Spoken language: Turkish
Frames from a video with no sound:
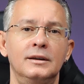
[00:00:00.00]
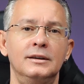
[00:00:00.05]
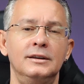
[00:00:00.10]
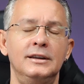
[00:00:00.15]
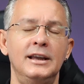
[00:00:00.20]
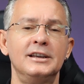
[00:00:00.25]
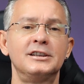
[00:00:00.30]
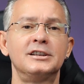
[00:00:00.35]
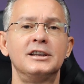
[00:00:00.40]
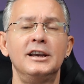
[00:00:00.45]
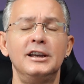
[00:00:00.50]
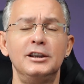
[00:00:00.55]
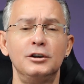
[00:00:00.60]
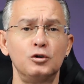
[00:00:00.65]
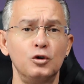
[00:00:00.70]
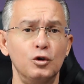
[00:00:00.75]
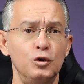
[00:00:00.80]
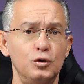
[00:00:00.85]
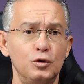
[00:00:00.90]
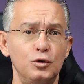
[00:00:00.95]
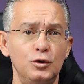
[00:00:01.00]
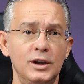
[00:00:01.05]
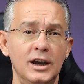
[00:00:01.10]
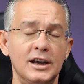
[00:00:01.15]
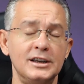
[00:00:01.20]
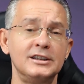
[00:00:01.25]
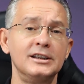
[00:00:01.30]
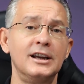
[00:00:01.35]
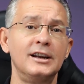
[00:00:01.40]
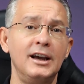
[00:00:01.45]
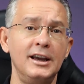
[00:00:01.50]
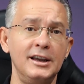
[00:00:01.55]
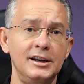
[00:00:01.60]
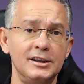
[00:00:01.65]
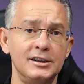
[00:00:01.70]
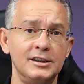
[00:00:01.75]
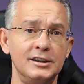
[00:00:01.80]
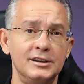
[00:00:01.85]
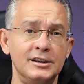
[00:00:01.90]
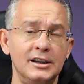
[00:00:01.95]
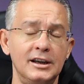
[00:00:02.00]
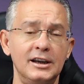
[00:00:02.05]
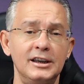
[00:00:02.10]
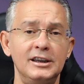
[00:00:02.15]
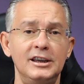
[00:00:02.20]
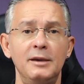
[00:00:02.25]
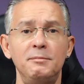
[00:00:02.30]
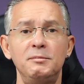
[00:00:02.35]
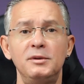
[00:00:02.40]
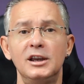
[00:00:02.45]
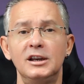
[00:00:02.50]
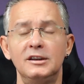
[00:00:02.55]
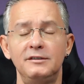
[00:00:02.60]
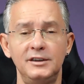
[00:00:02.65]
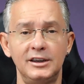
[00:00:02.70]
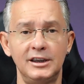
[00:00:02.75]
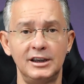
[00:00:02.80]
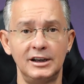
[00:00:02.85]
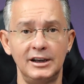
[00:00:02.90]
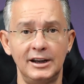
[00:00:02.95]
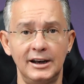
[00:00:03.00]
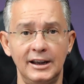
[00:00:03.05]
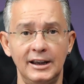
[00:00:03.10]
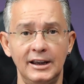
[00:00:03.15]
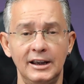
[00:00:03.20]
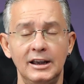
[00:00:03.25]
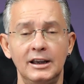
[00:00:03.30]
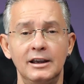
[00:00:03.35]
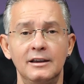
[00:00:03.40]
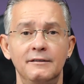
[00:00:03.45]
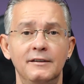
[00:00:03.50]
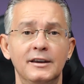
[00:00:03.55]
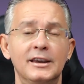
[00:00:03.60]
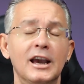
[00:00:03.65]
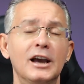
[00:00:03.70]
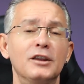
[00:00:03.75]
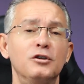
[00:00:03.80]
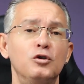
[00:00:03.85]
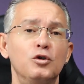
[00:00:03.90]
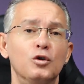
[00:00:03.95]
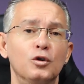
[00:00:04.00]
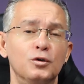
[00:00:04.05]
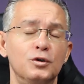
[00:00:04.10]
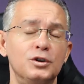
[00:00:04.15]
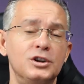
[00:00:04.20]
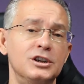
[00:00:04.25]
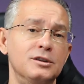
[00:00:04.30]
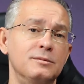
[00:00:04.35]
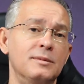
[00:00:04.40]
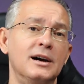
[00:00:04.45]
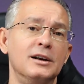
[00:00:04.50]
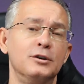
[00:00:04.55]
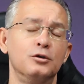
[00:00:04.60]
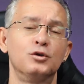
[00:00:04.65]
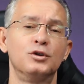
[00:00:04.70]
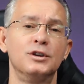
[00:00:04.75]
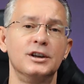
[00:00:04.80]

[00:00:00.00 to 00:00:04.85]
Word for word: Tesla Edison dünyasından ayrıldığında yepyeni fikirlere ve kendi yolunu çizme arzusuna